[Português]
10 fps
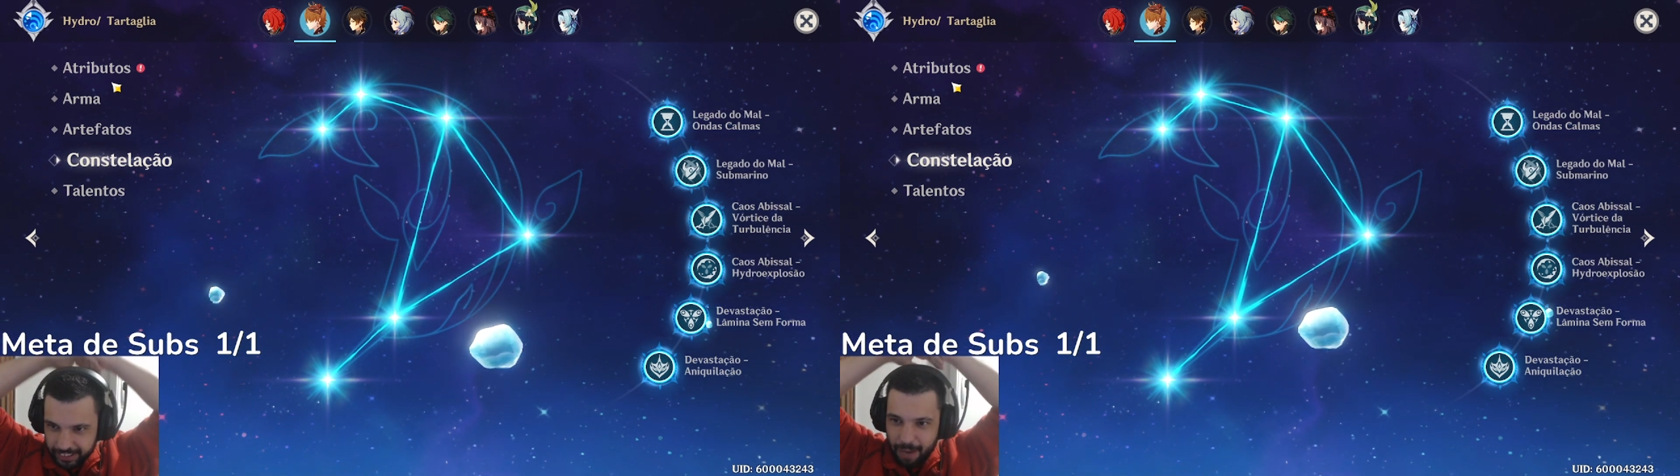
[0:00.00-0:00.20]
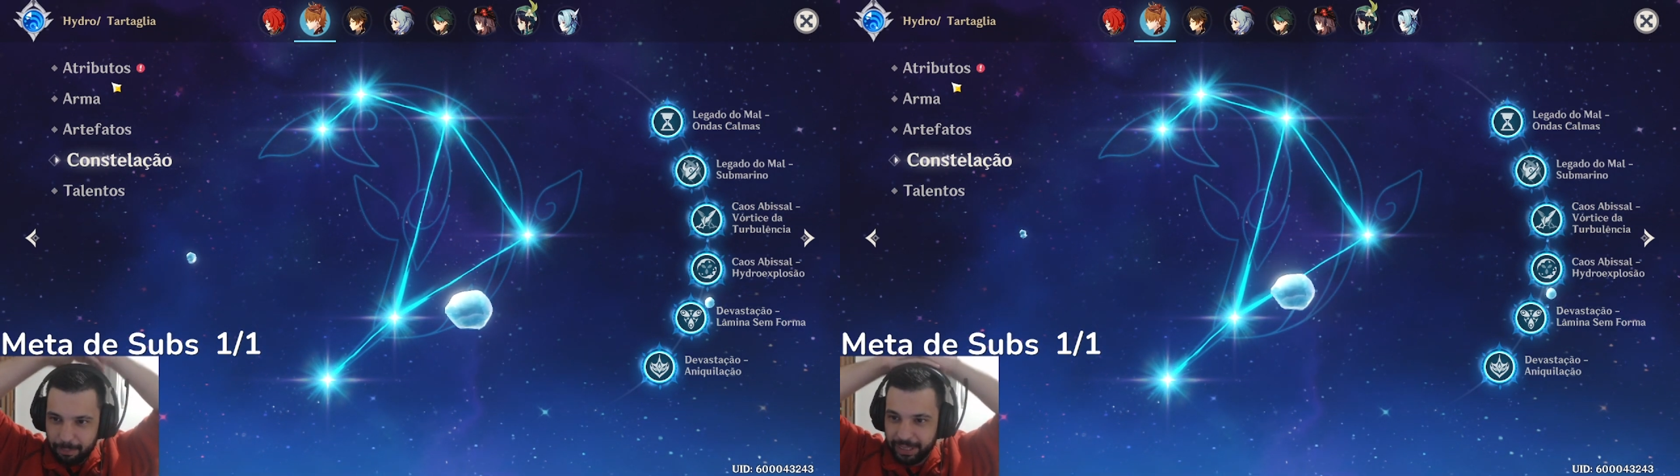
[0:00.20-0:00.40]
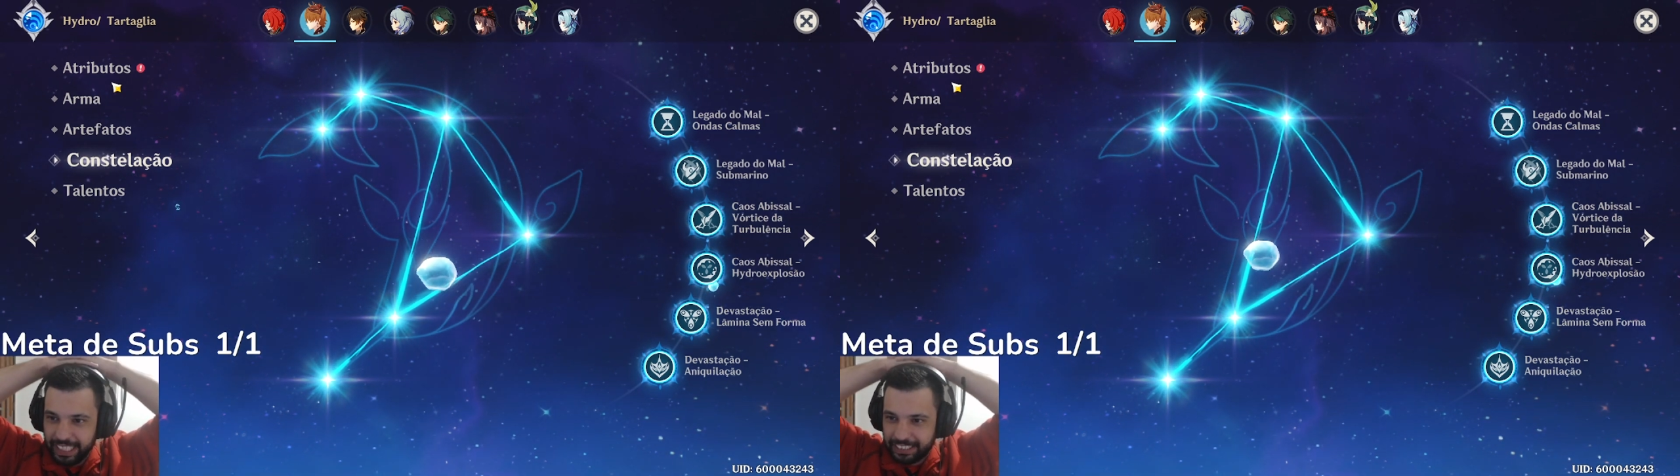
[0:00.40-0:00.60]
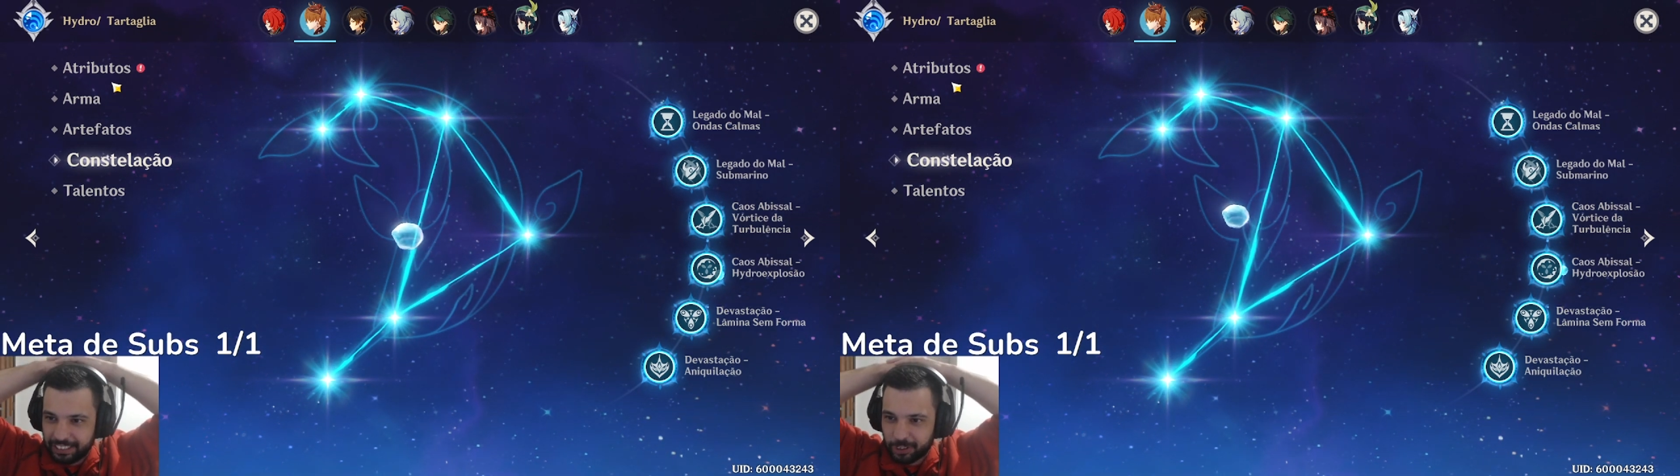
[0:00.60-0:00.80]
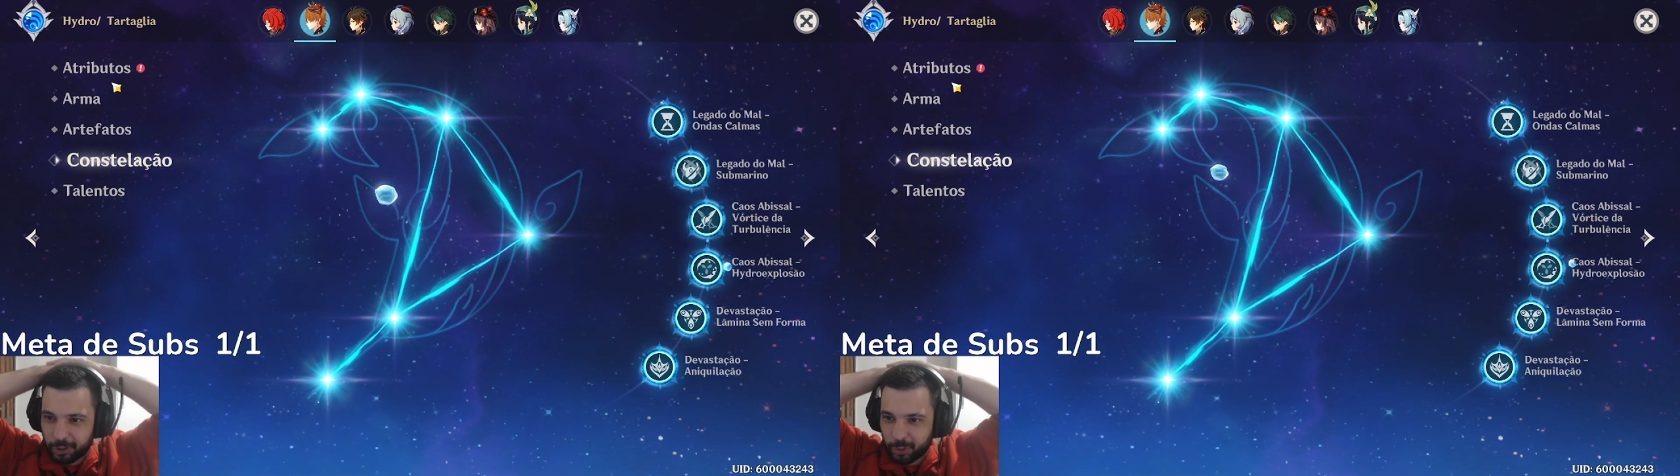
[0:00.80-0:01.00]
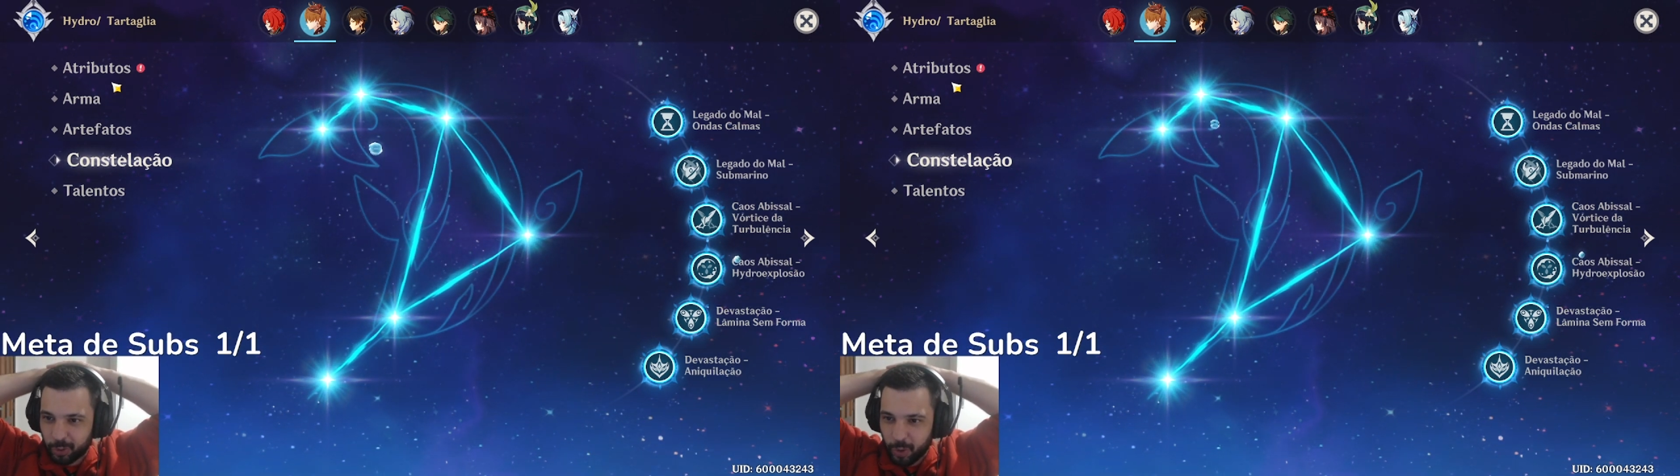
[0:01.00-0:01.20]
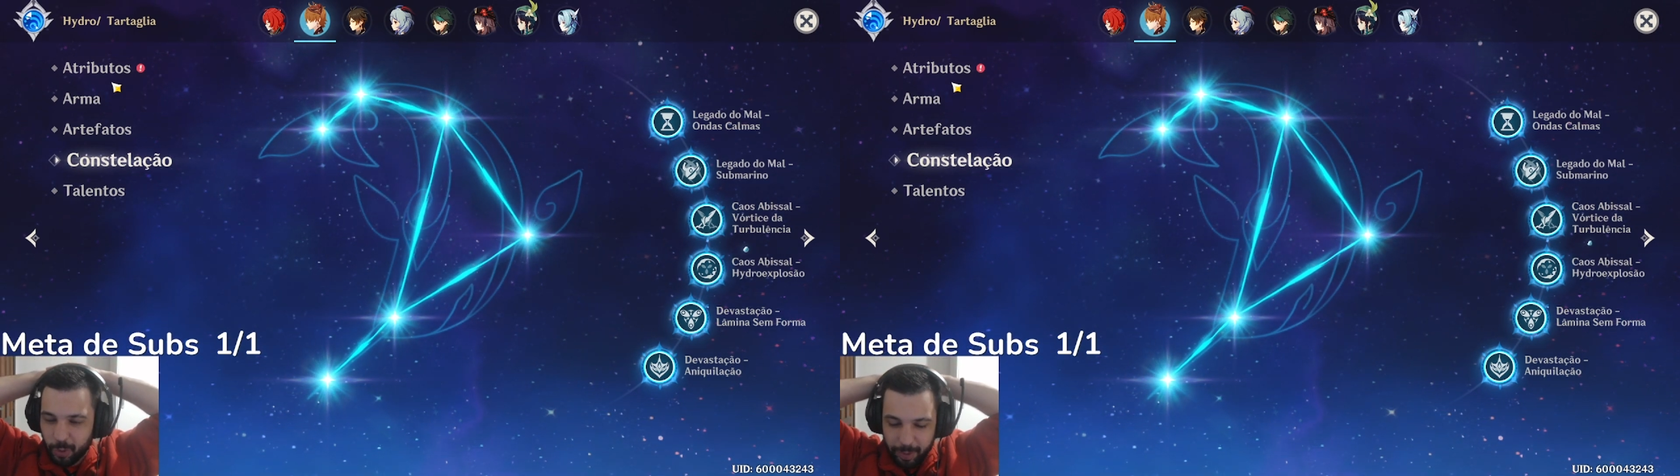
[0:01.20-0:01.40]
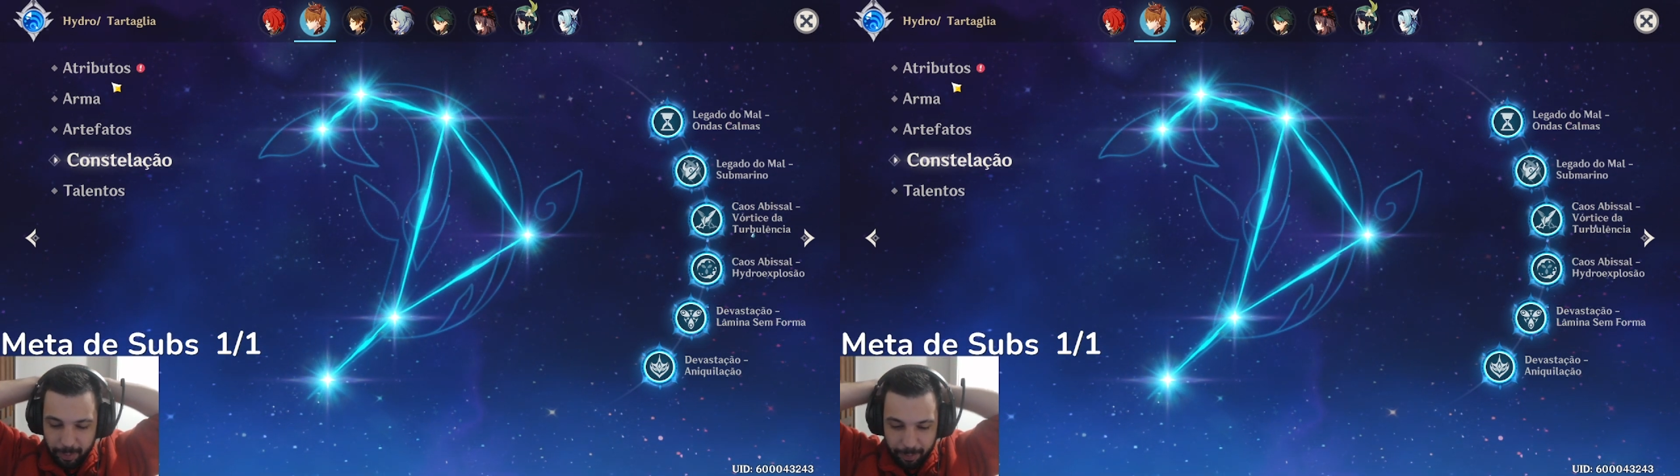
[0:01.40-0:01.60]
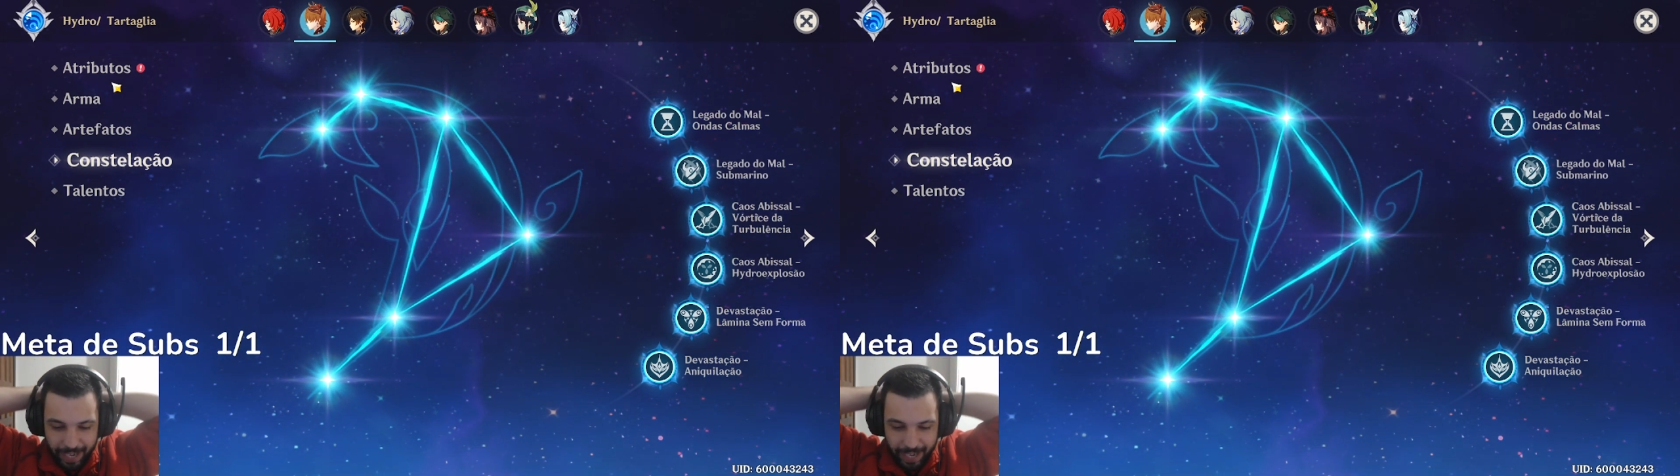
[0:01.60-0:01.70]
da beat, sub,